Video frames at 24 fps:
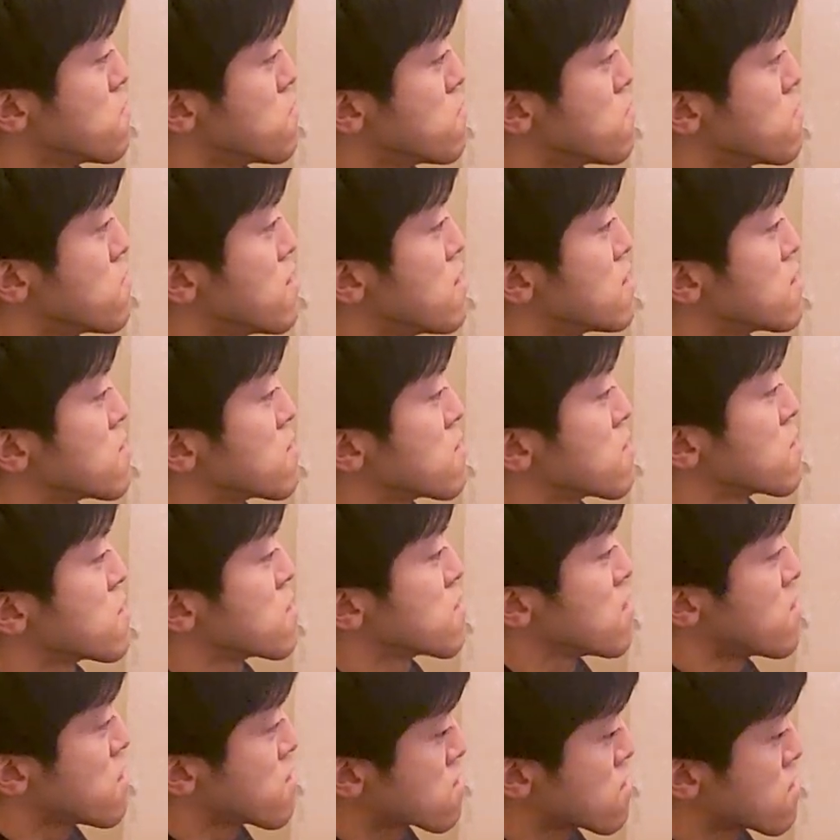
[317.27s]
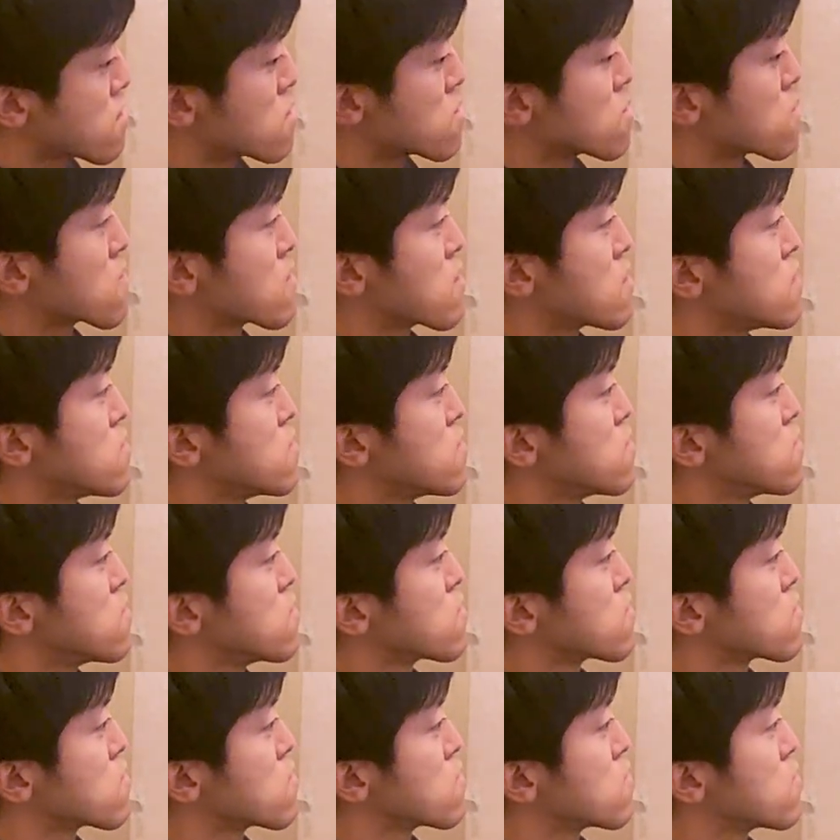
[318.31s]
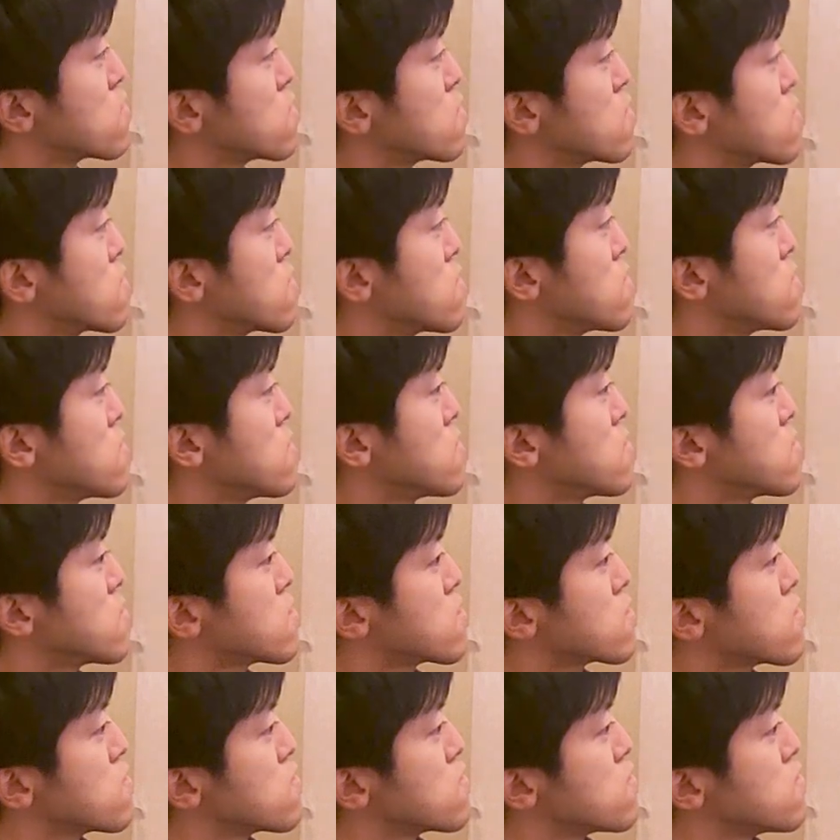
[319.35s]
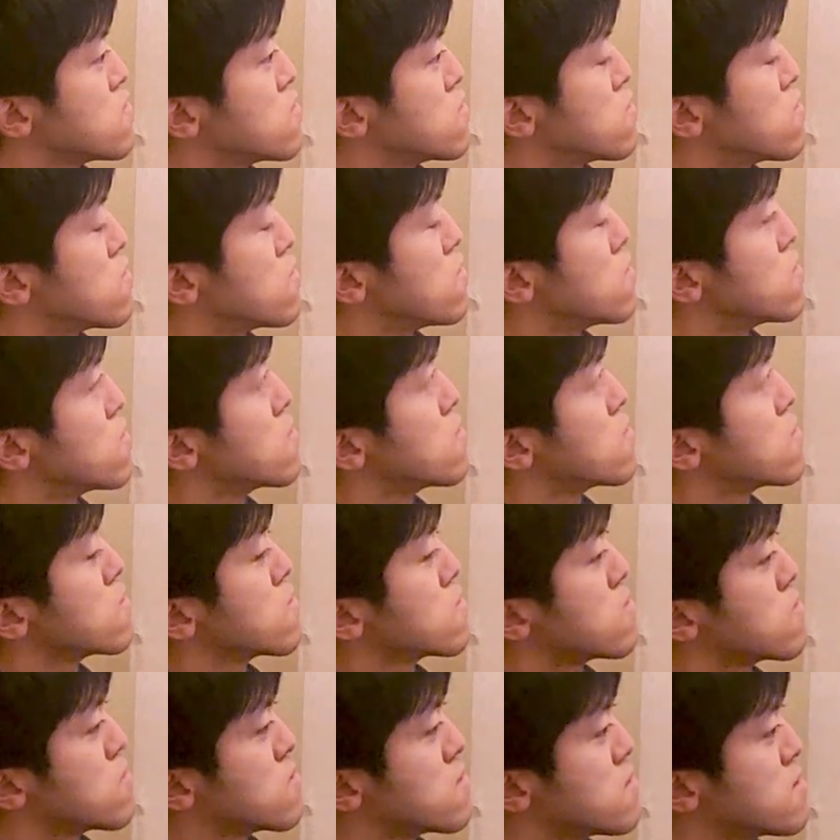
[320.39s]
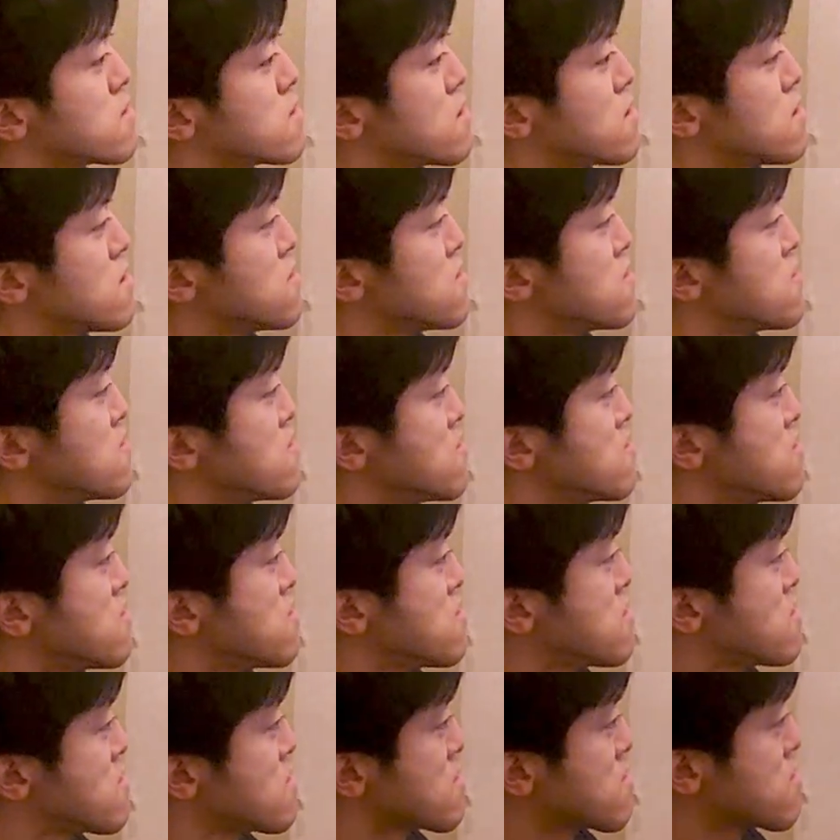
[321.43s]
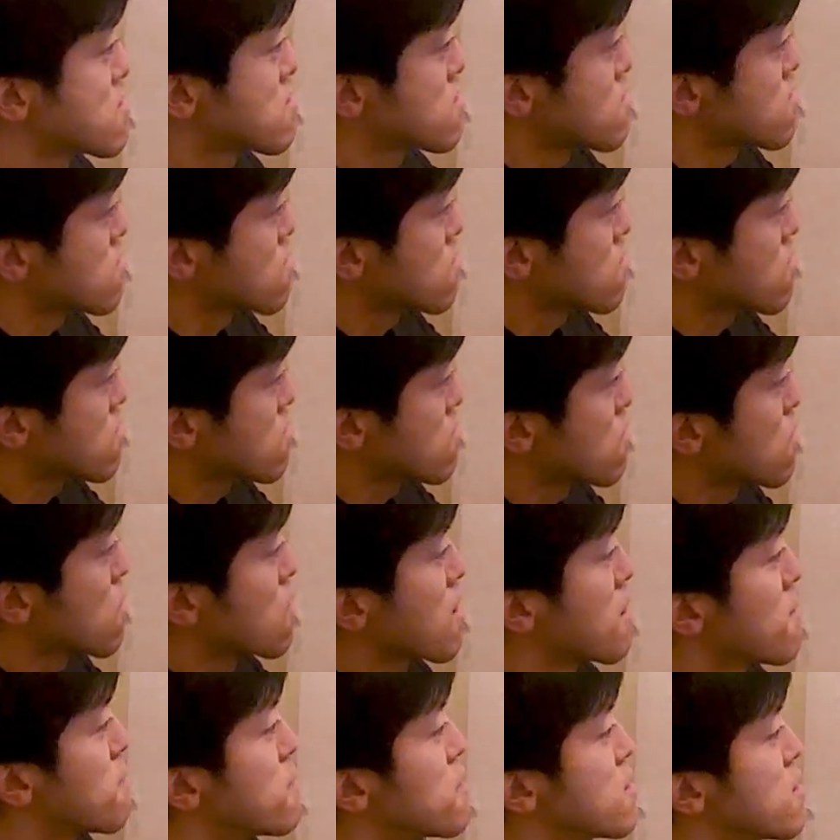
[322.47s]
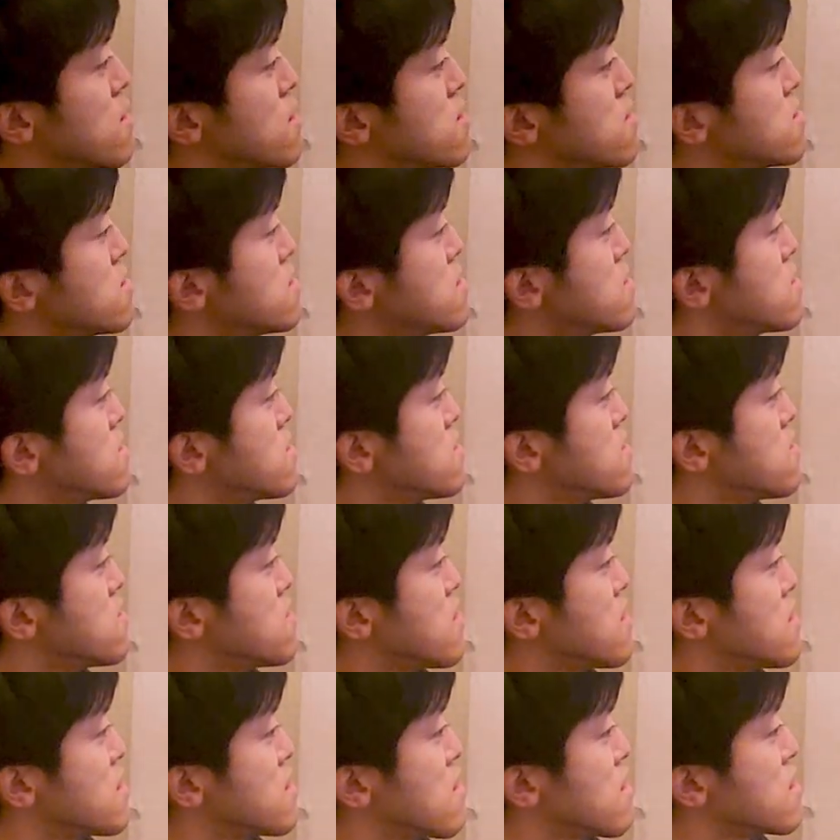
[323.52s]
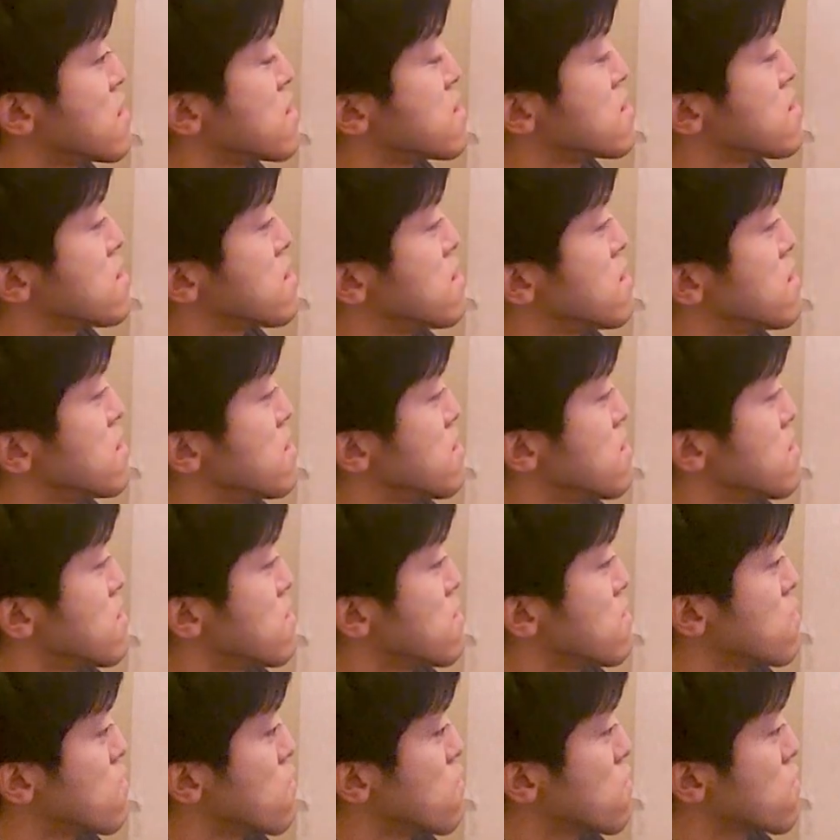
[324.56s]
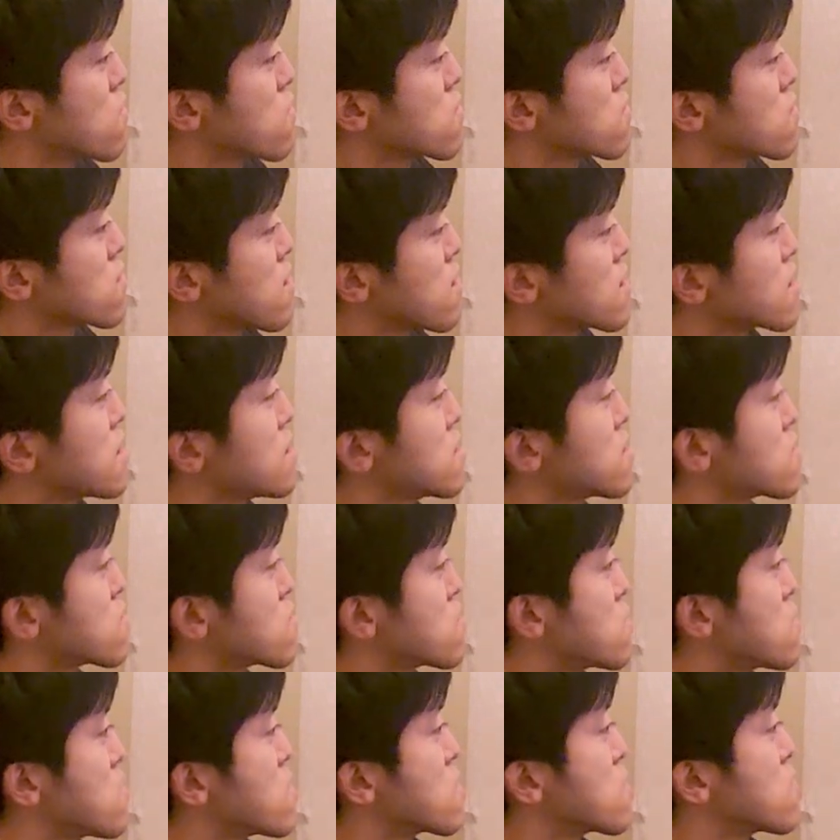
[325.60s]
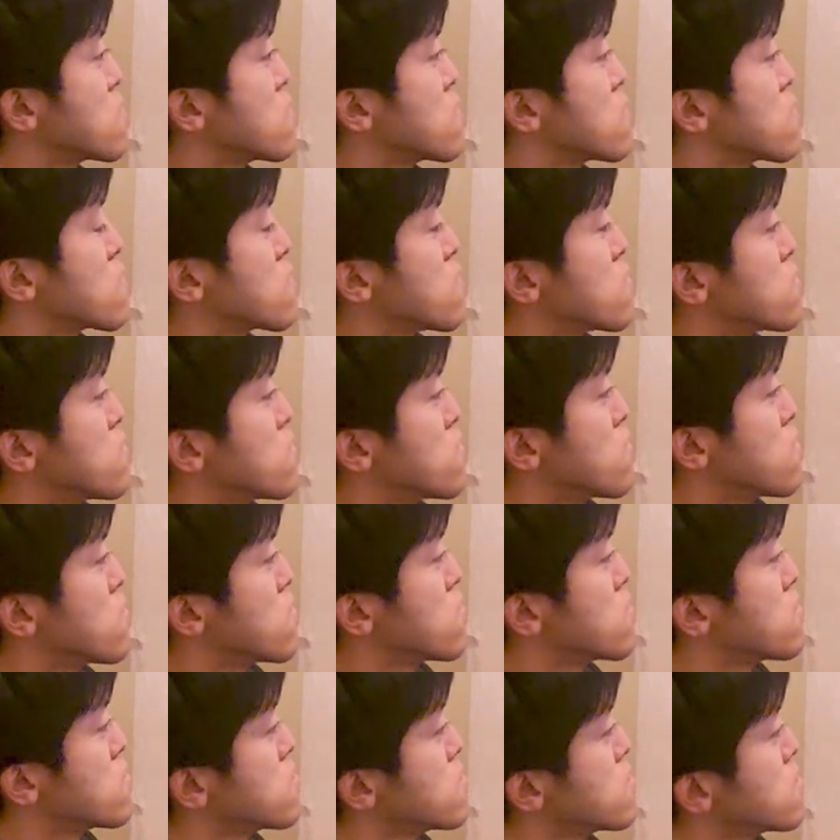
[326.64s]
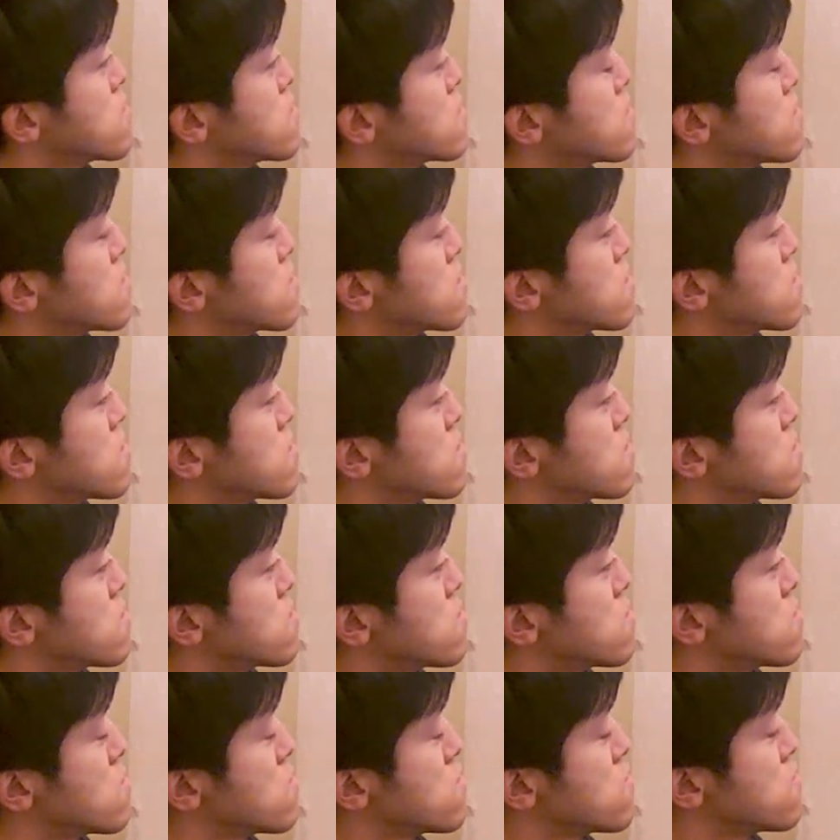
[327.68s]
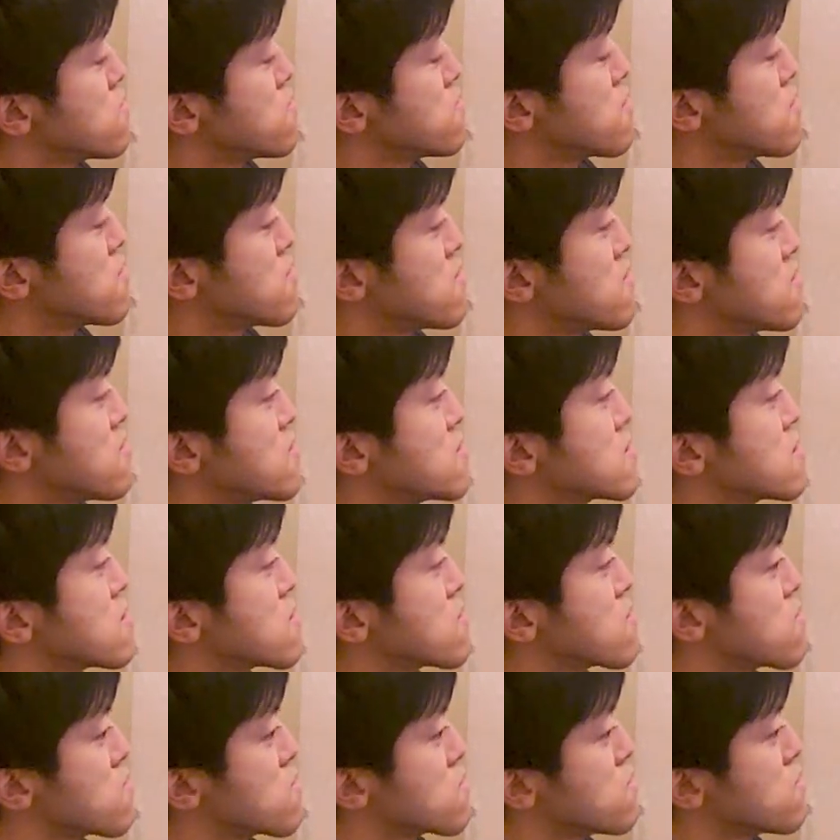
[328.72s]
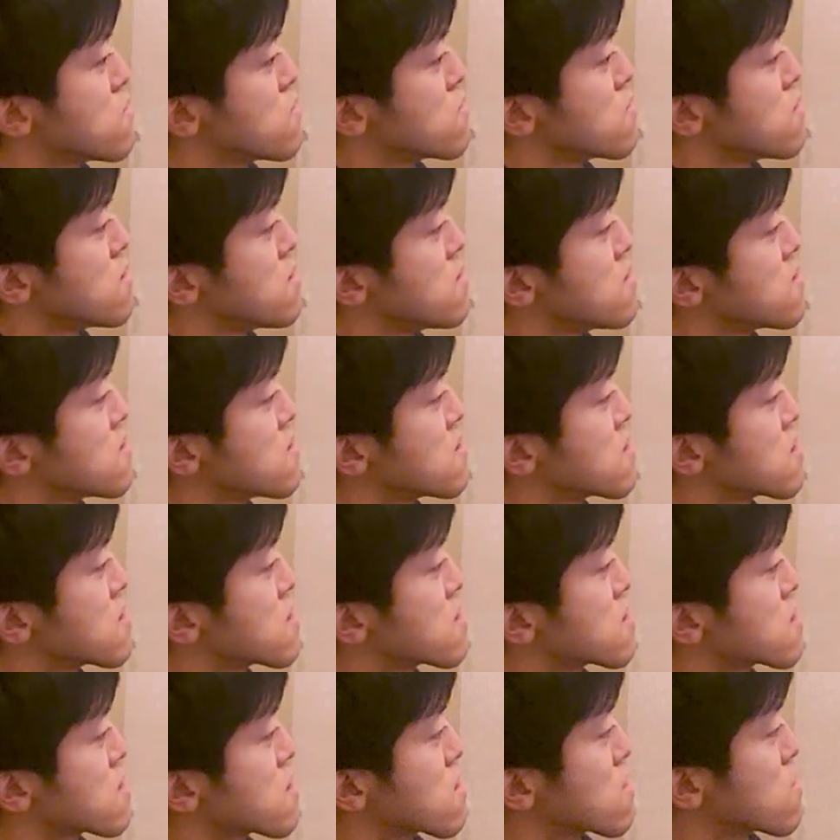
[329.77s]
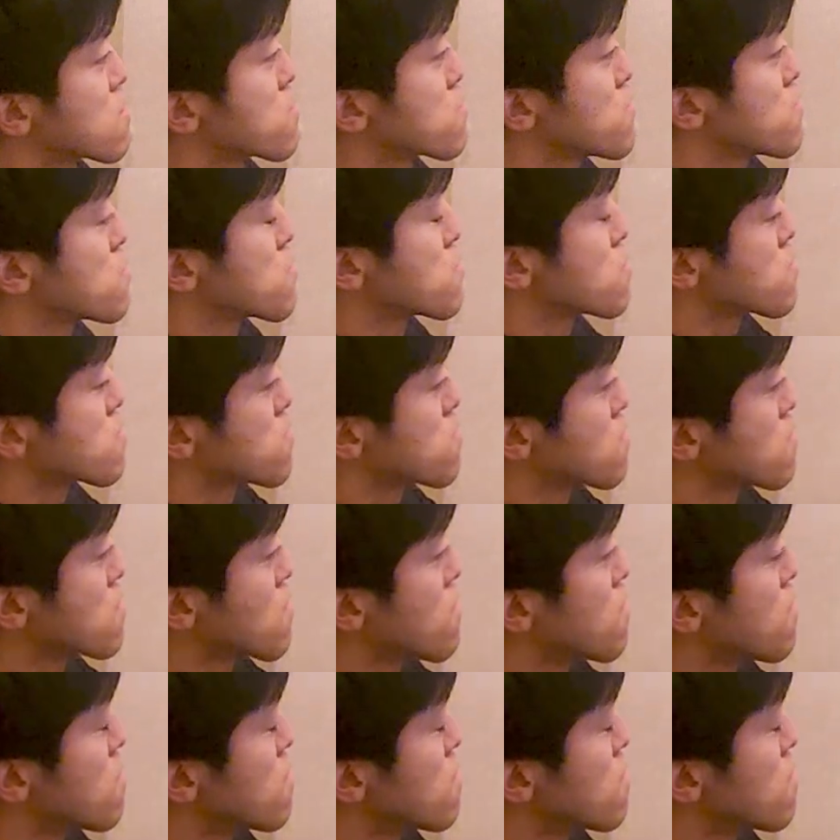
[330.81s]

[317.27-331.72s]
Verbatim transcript: フレーズが出てきたりとかいろいろこう当時の政治とかまあ時代背景を考えると結構このシューマン自身がこう表現したかったことというか